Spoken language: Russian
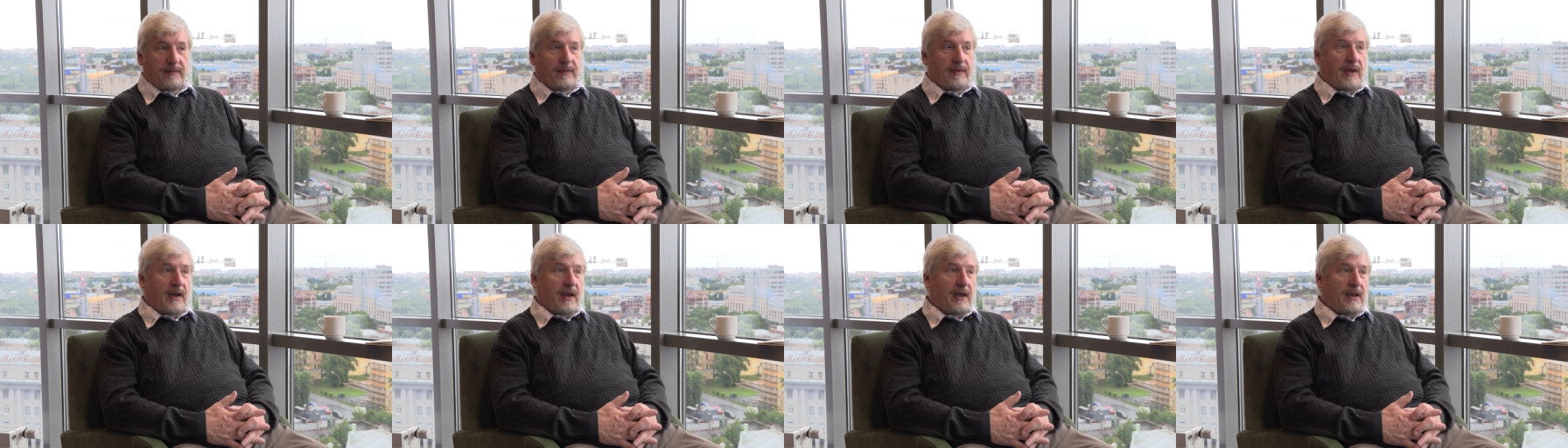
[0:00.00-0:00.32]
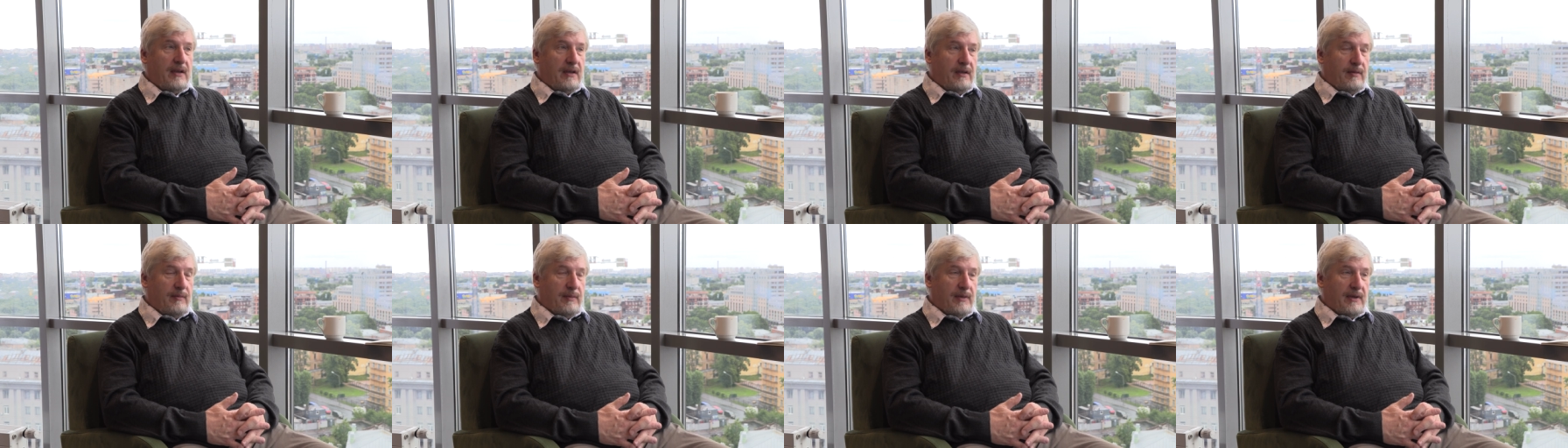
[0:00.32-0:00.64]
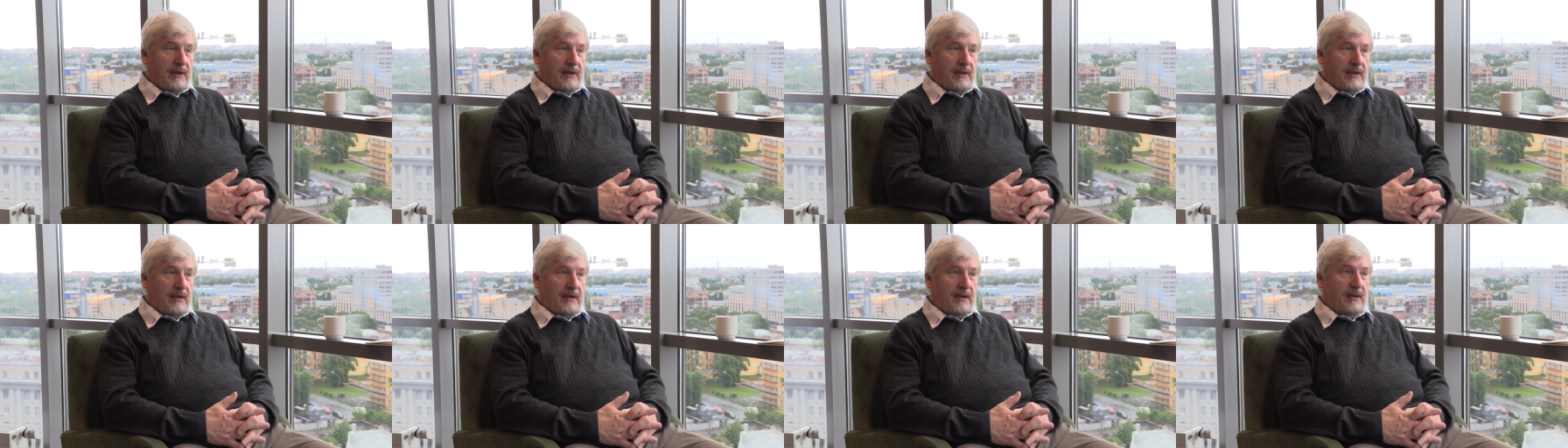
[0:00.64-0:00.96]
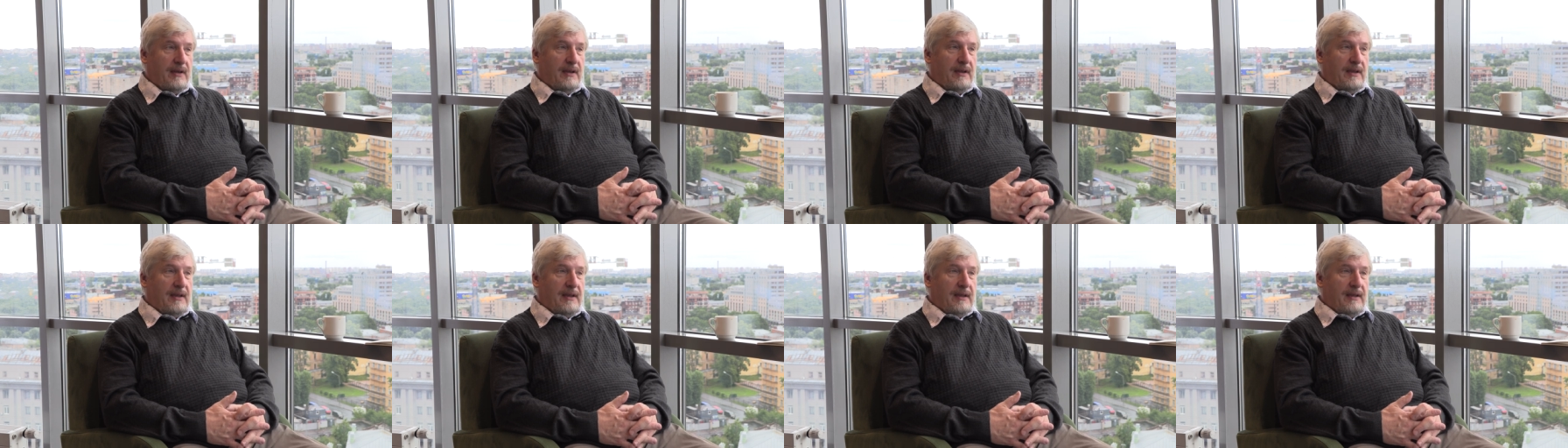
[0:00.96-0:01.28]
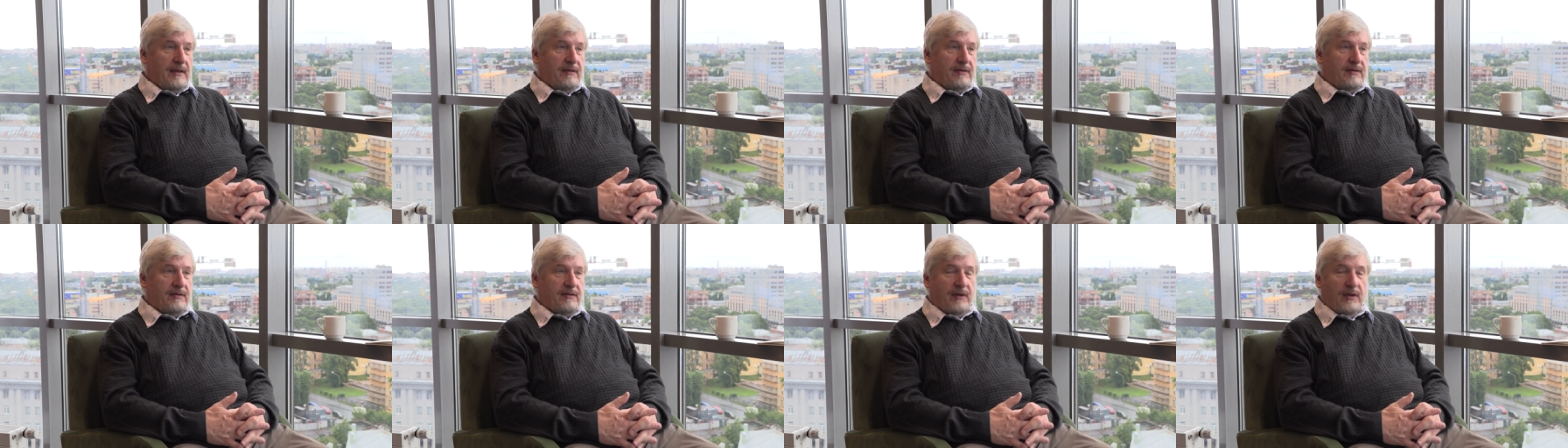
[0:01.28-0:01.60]
А именно,
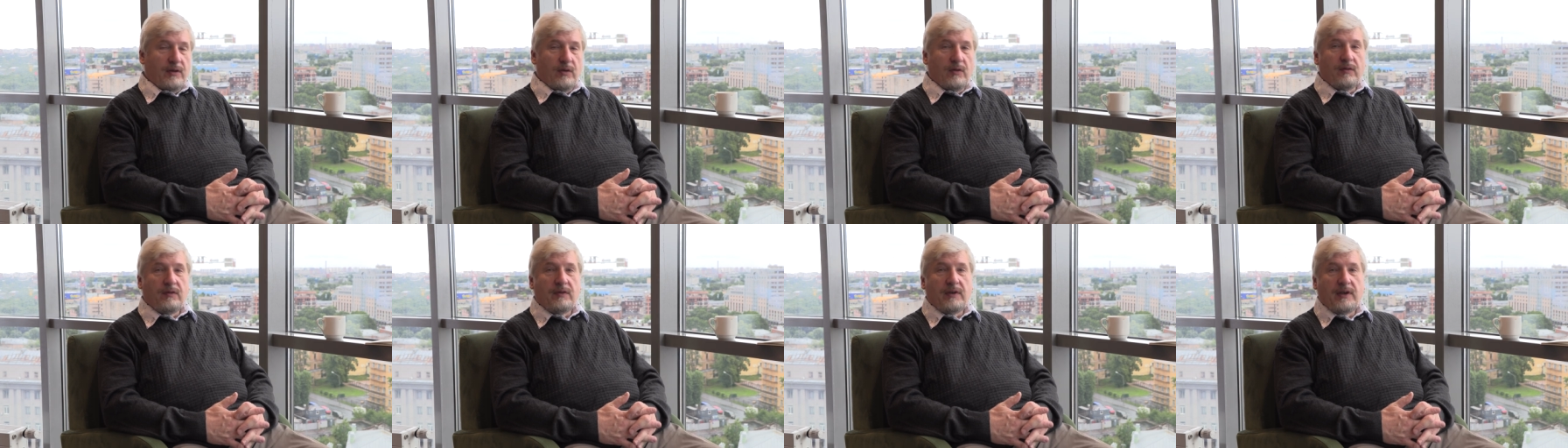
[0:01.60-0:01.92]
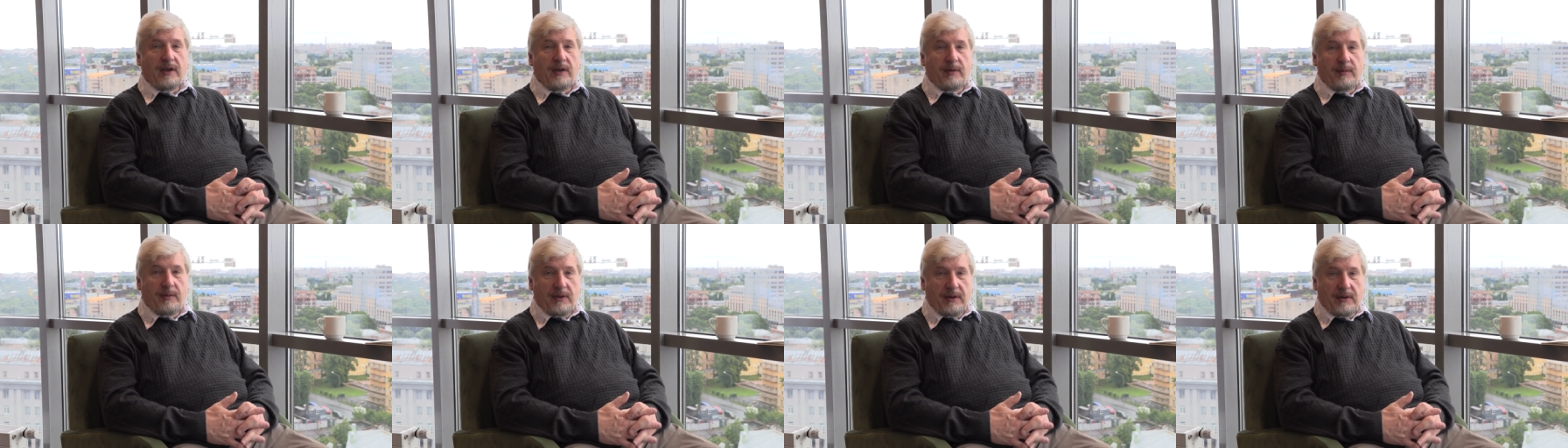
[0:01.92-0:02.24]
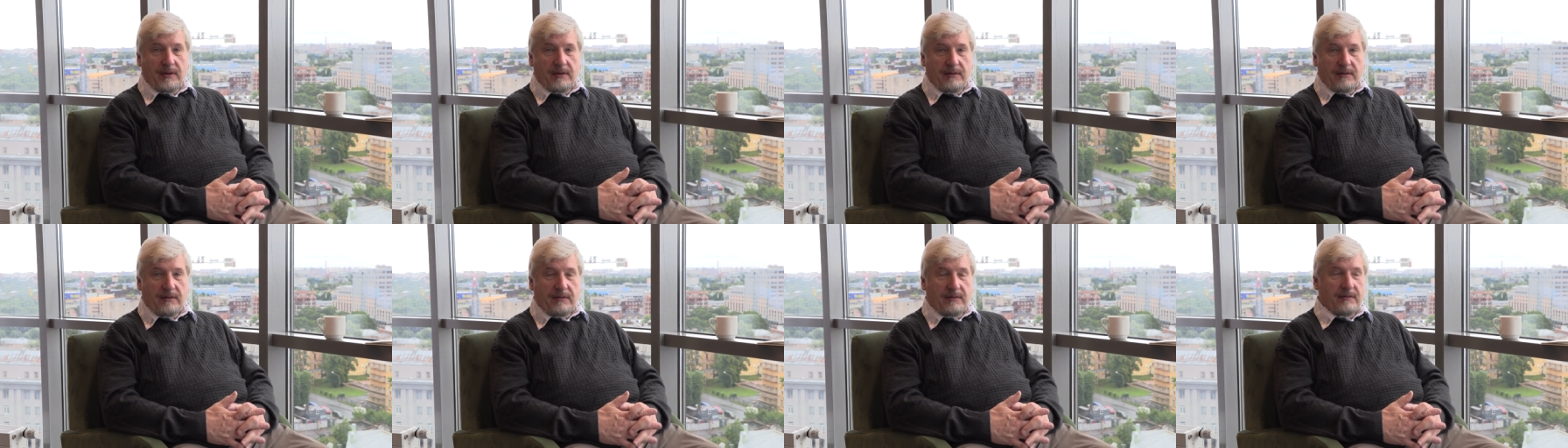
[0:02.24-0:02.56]
в свое время